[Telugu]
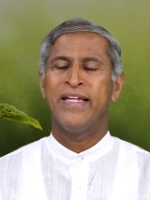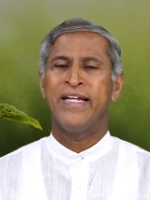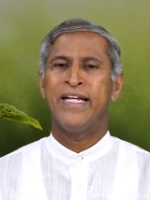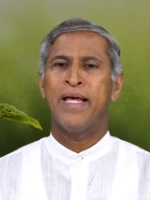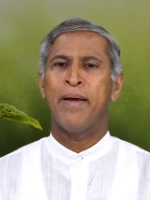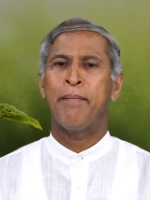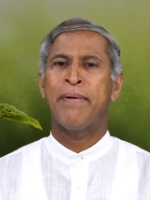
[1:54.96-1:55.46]
ఈ
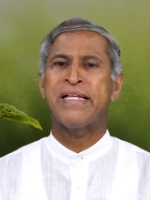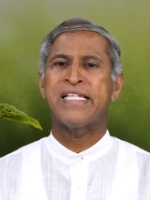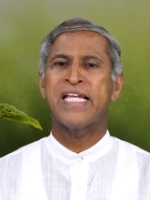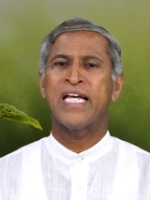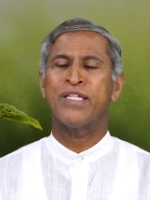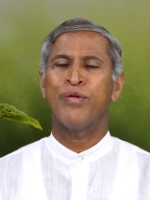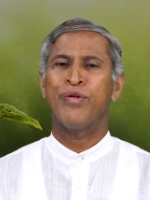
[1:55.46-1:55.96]
డెబ్భై
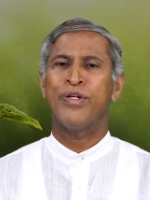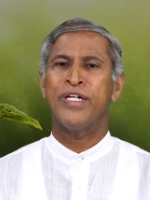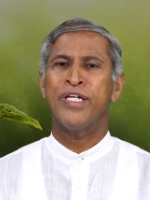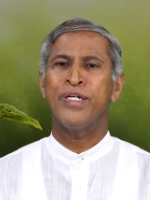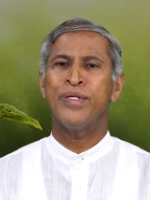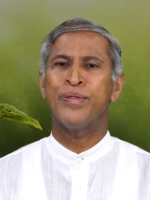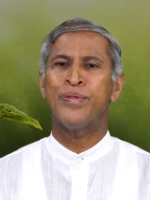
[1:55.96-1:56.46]
శాతం
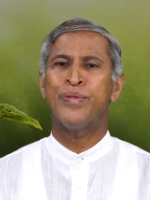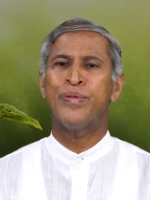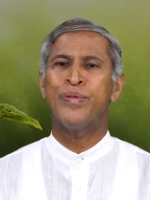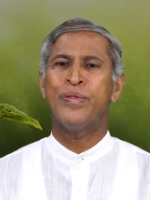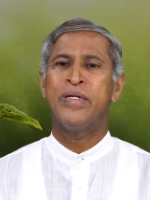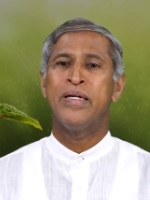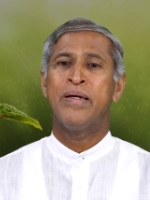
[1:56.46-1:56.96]
నీరు
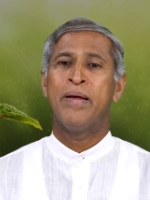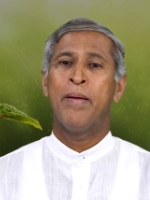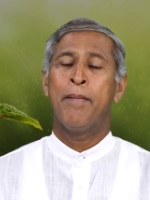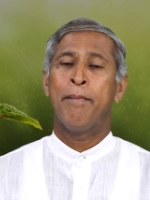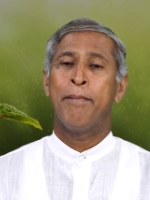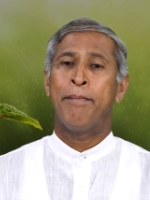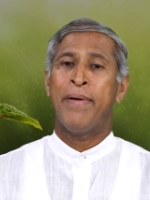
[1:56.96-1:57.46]

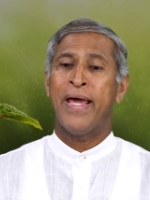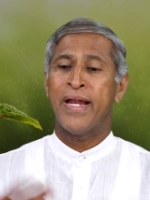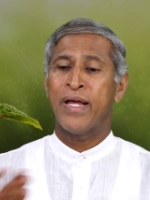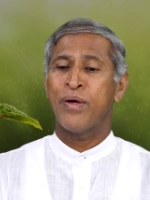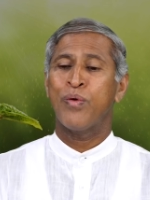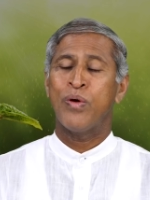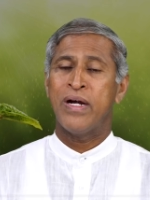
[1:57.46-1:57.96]

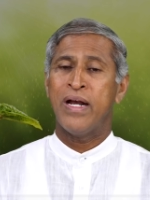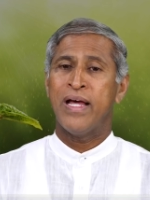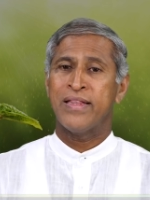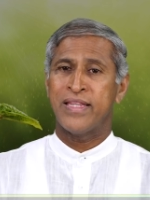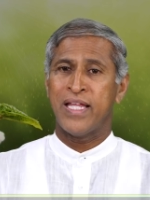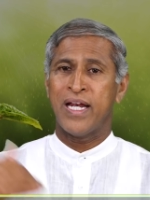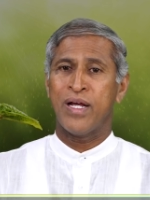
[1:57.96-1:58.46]
పెరగకుండా
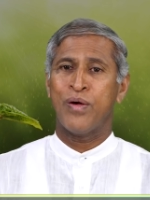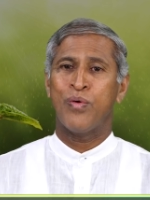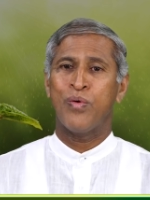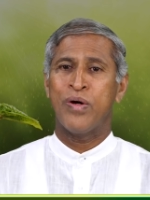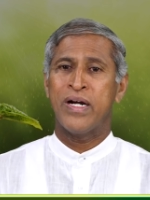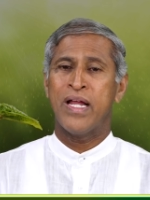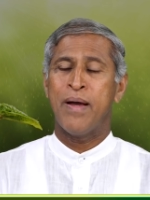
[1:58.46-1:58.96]

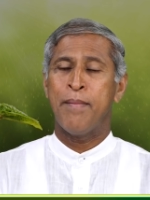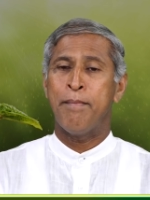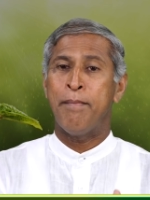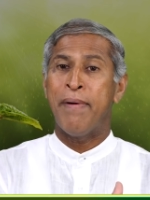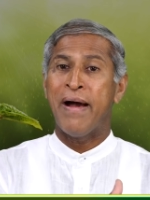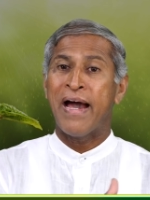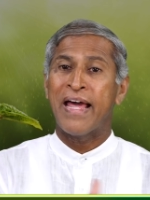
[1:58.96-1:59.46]
తరగకుండా
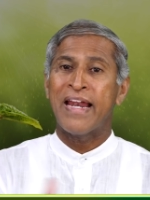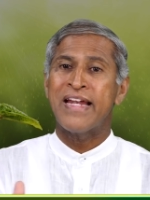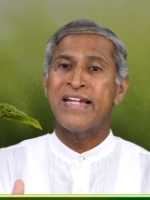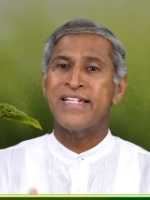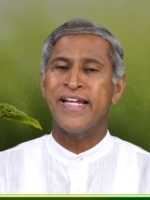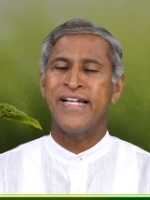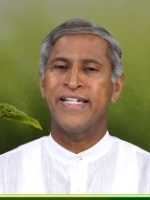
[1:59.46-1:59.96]

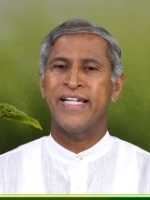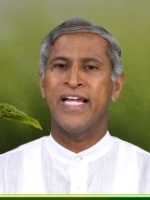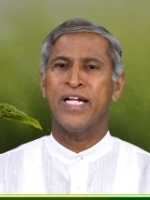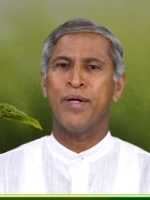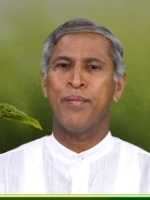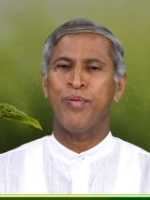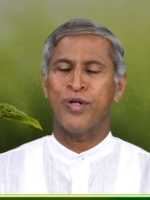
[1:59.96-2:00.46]
బ్యాలెన్స్
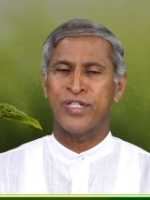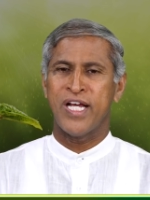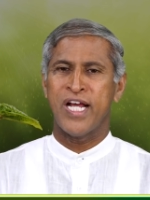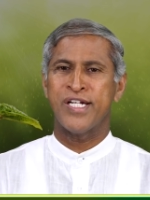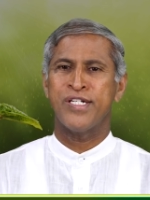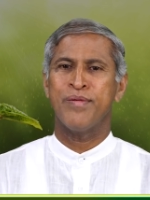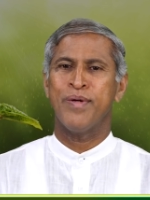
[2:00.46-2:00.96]
చేయటానికి
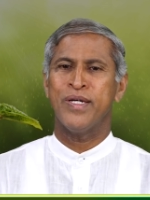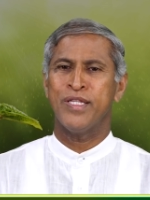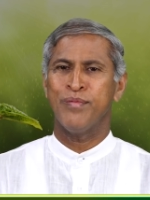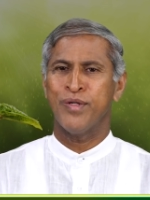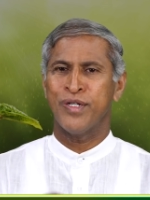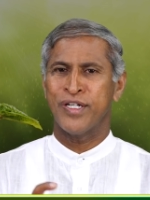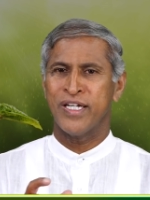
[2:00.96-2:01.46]
పొటాషియం అతి
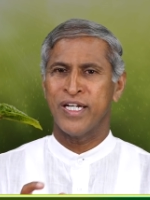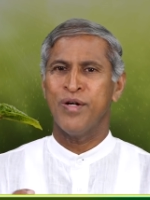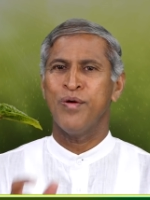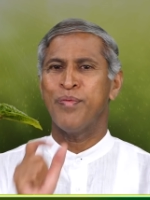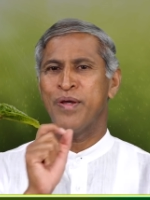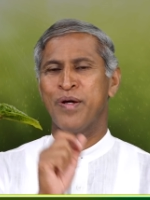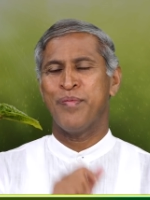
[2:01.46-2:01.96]
ముఖ్యంగా
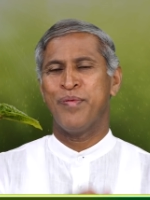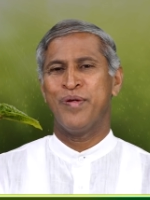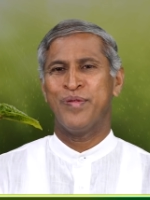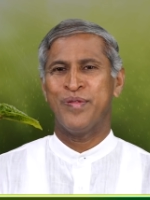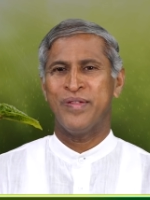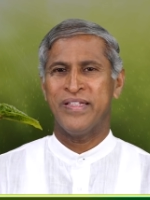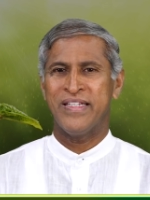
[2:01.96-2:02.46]

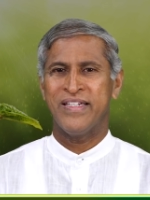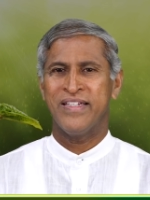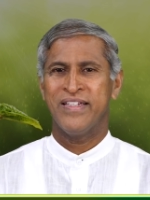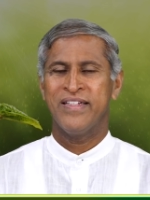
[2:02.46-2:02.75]
ఉపయోగపడుతుంది